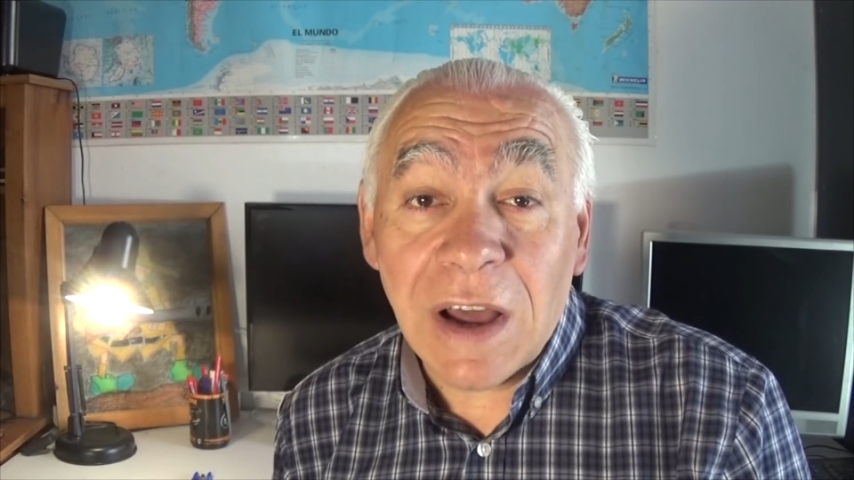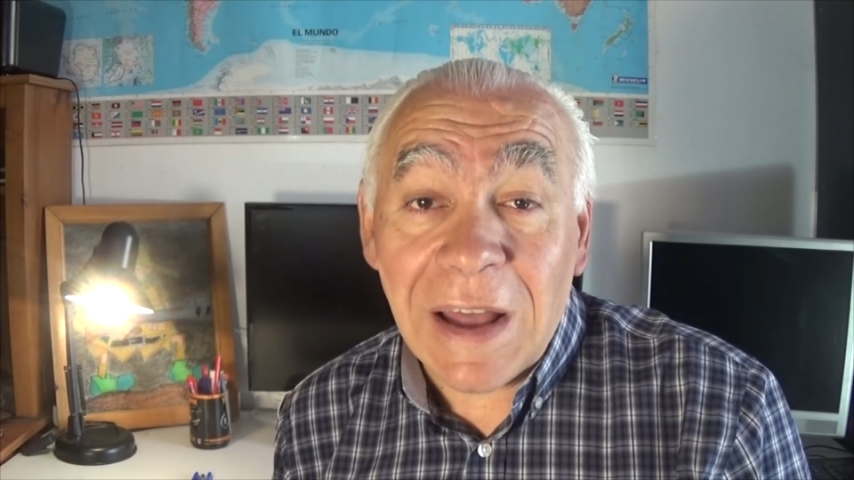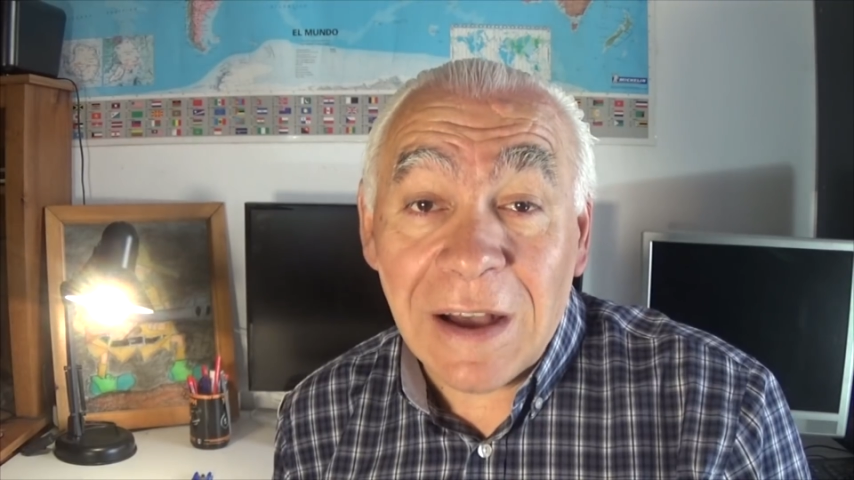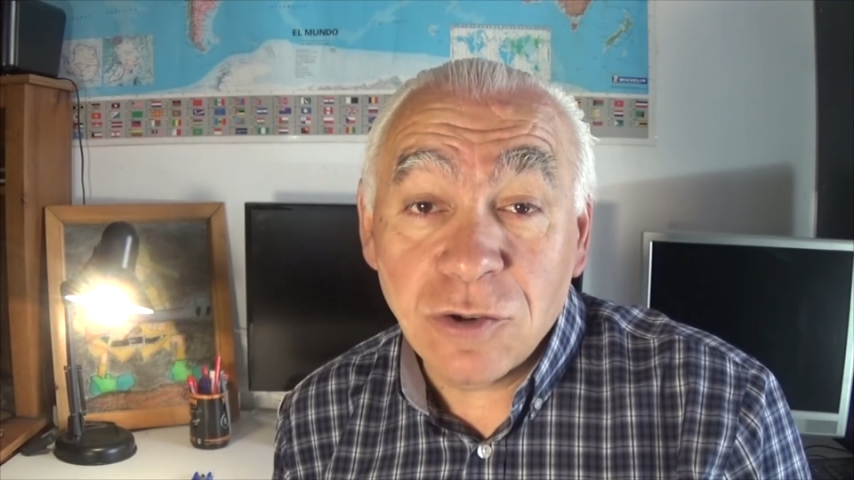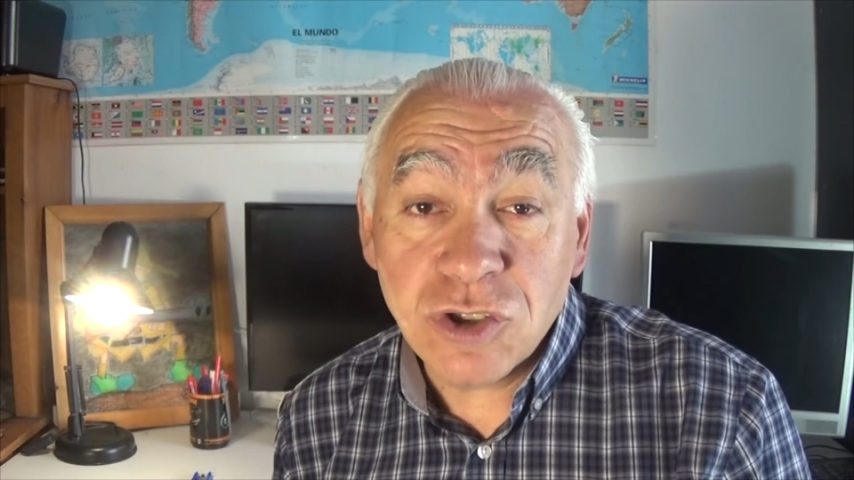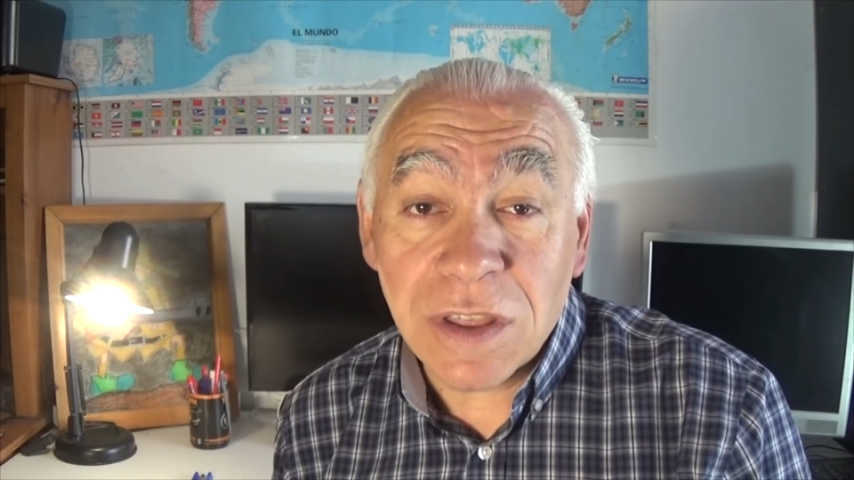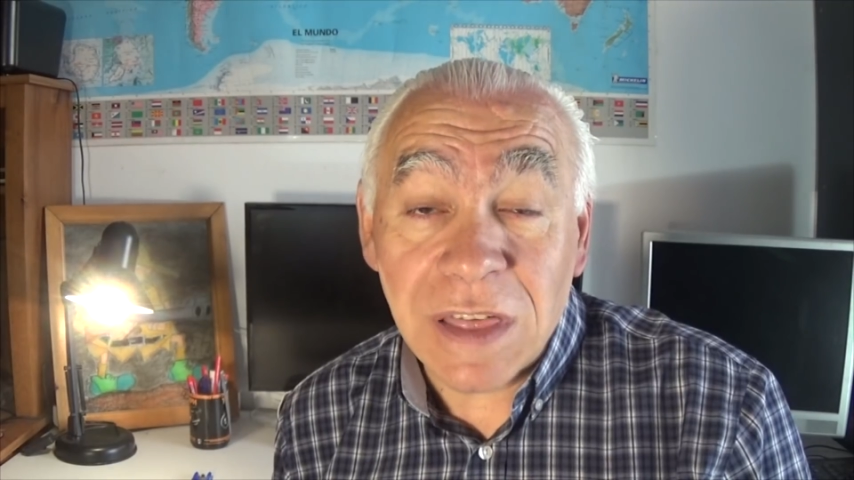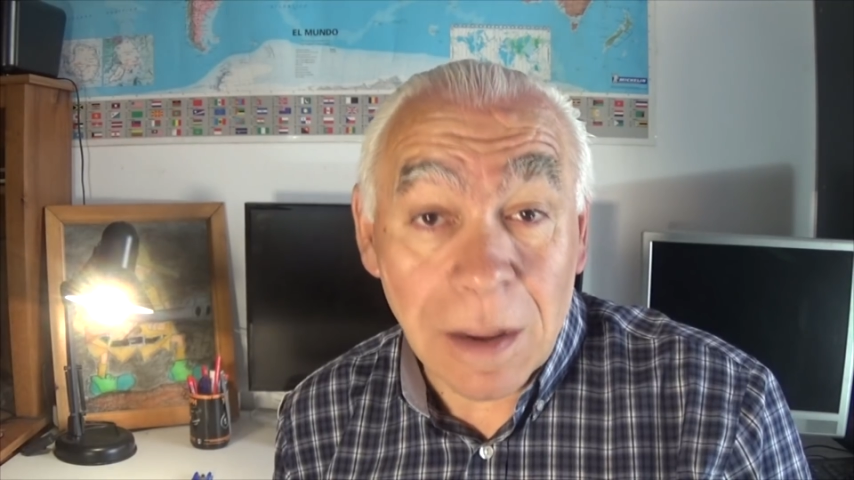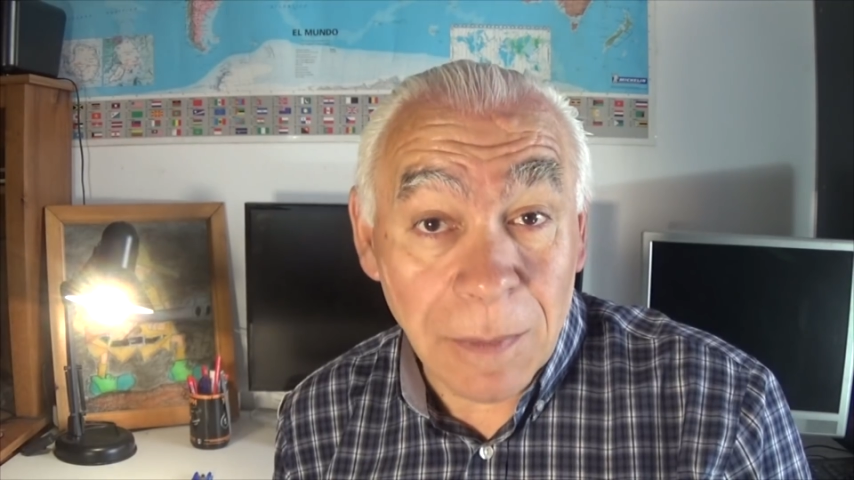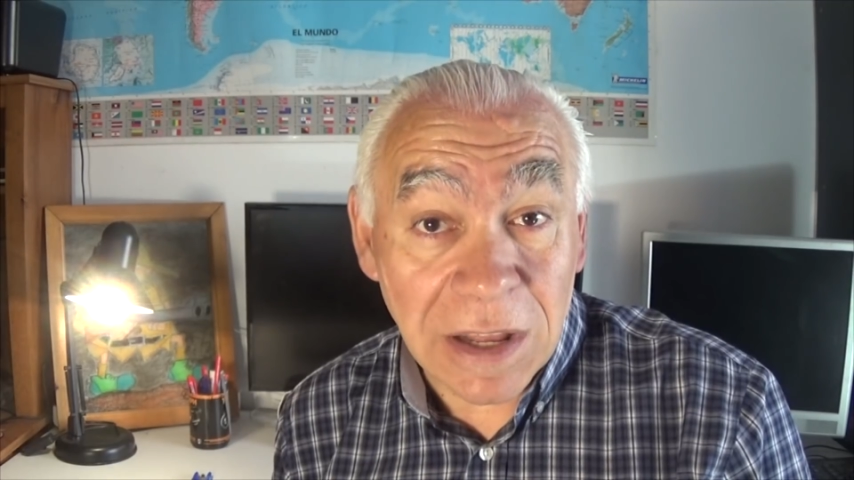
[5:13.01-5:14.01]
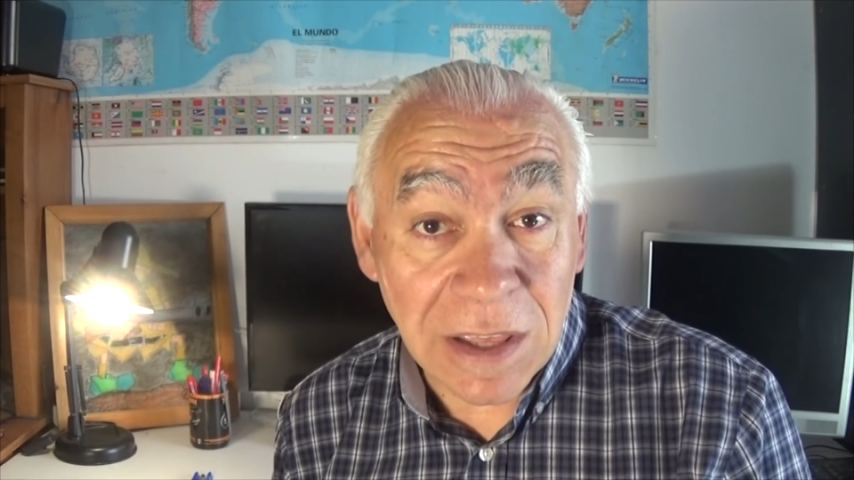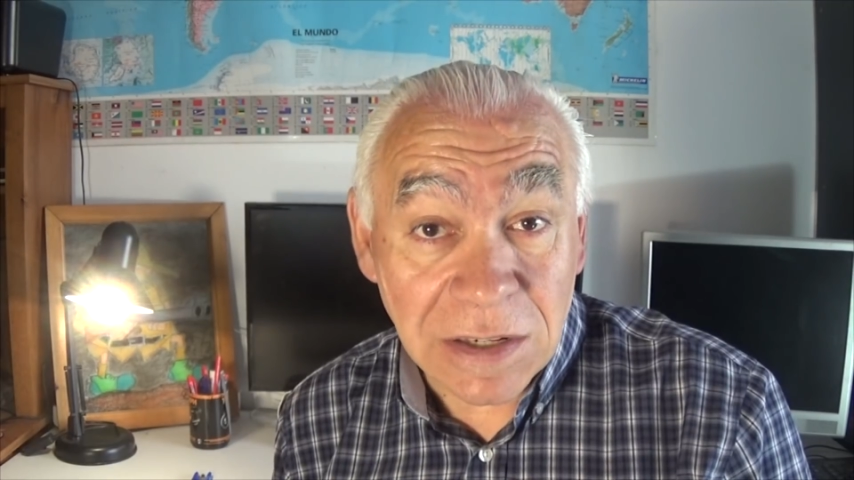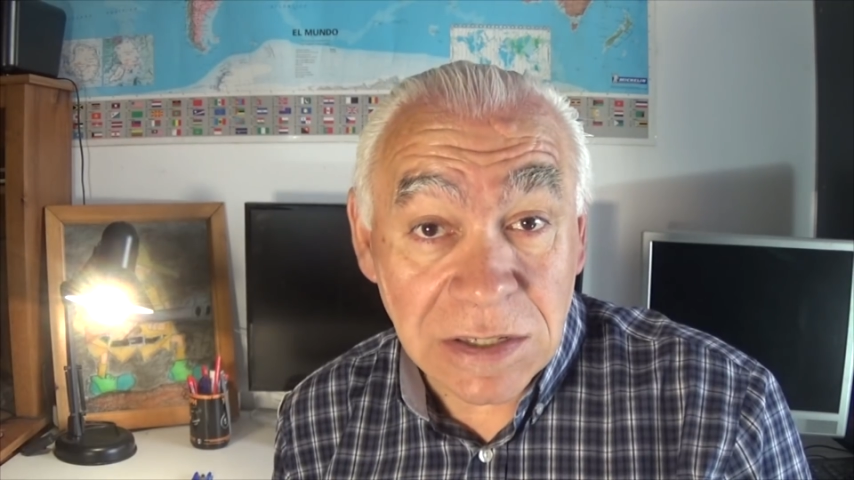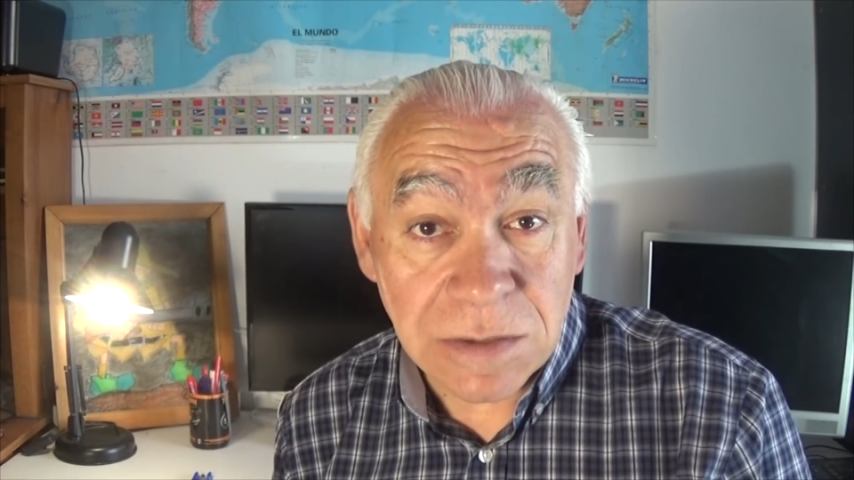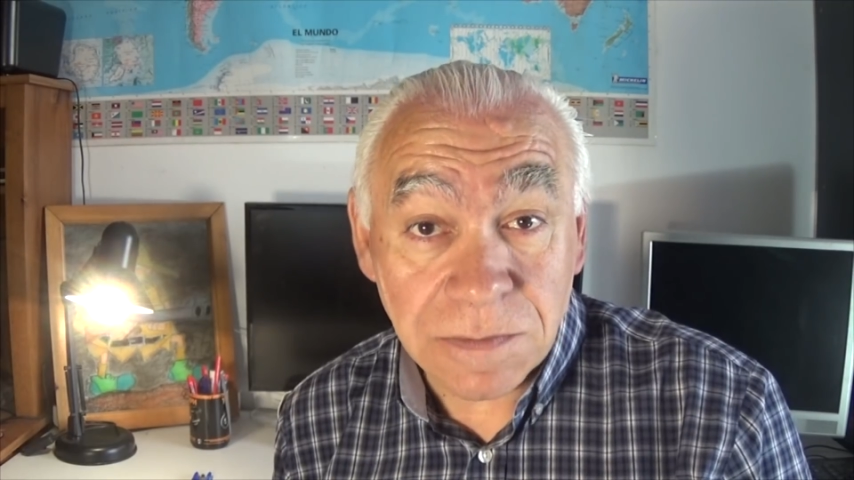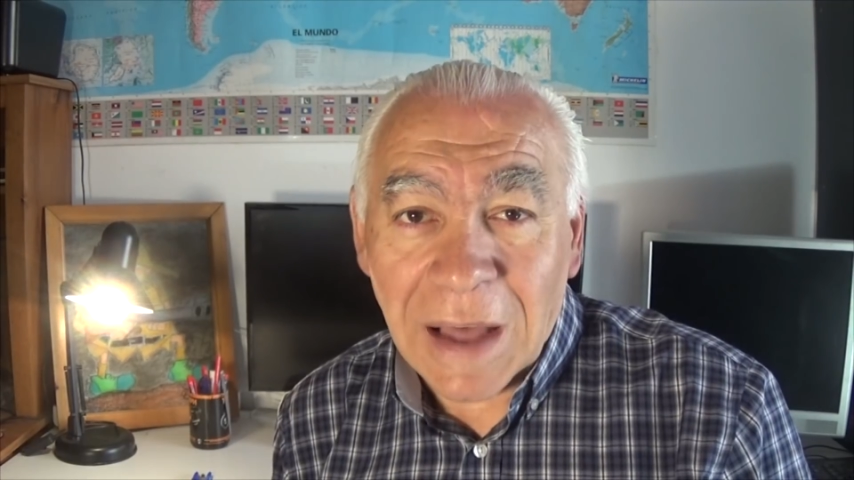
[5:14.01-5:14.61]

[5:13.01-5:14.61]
halagos y zalamerías.